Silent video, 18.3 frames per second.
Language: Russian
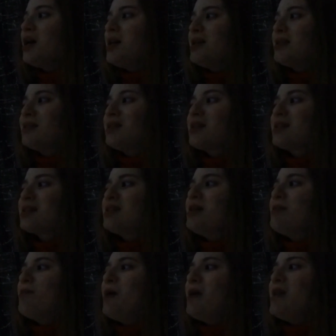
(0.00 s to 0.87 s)
И
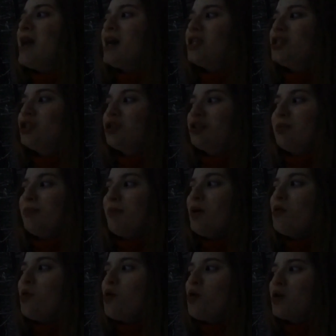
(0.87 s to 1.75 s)
заросли поля
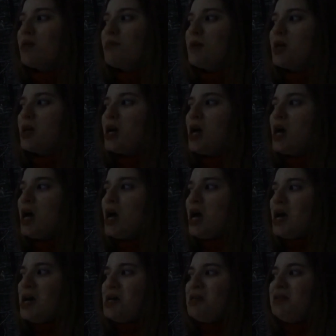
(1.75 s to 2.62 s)
чертополохами,
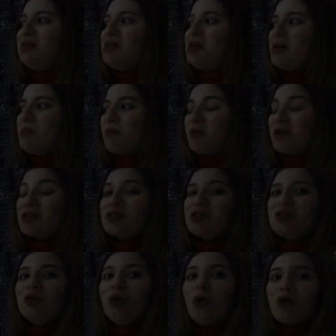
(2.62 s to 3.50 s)
и дик
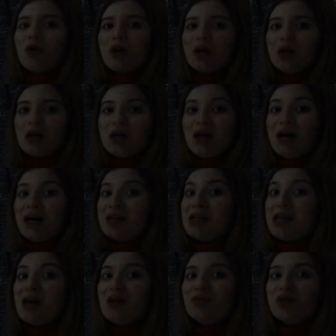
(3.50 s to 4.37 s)
простор
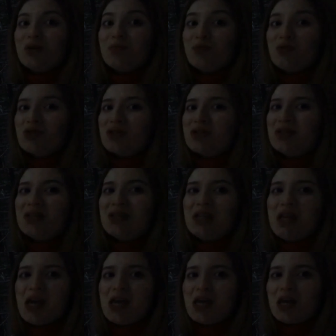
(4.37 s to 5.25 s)
горелых
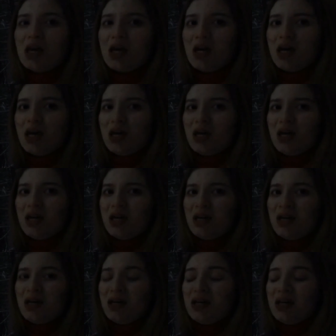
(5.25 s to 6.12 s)
пустырей,
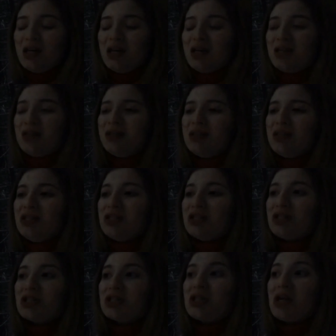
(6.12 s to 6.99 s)
и ты
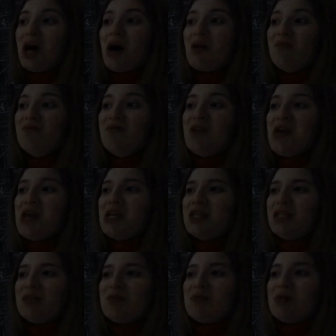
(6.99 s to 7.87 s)
лежишь
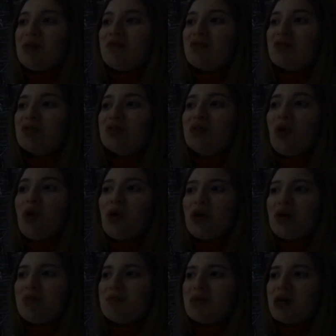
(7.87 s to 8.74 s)
обвеянными
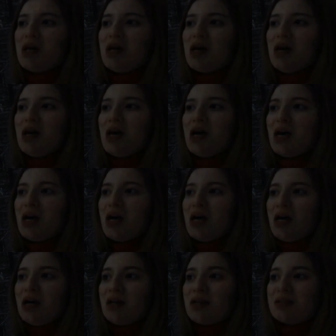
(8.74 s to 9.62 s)
вздохами
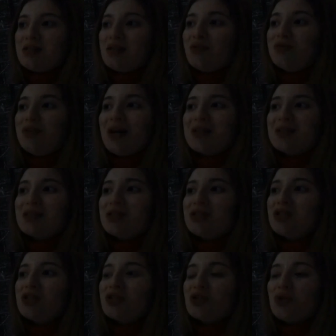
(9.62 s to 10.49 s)

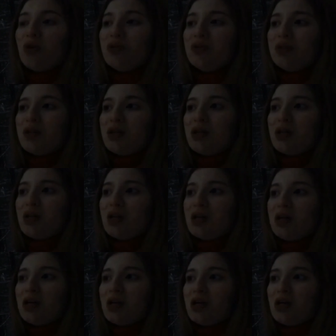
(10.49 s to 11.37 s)
солдатских жен —
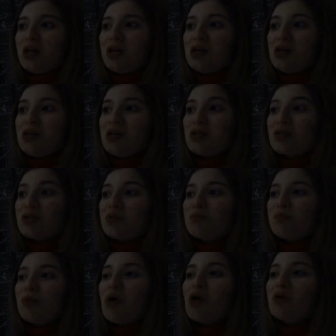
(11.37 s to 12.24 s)
из
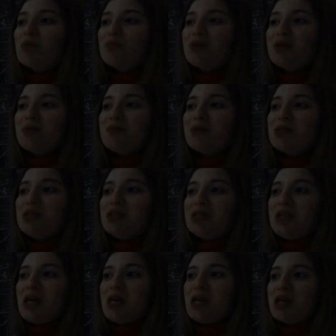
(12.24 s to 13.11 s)
спорных
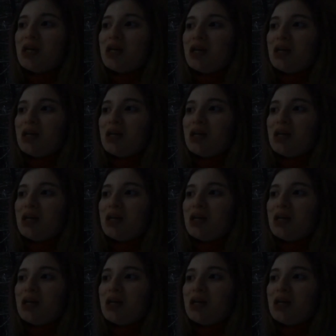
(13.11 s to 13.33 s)
матерей.